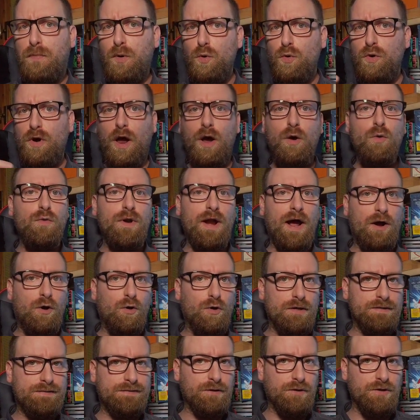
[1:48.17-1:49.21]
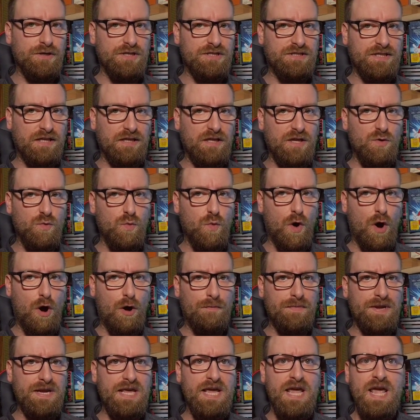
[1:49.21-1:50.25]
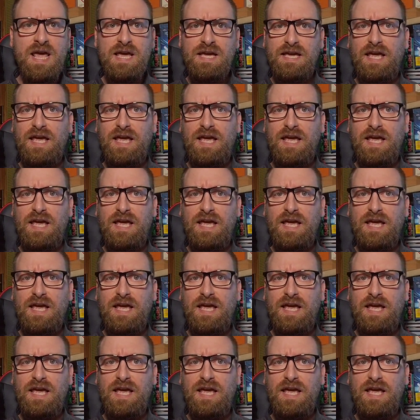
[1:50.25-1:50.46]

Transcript: pure una collezionista di uomini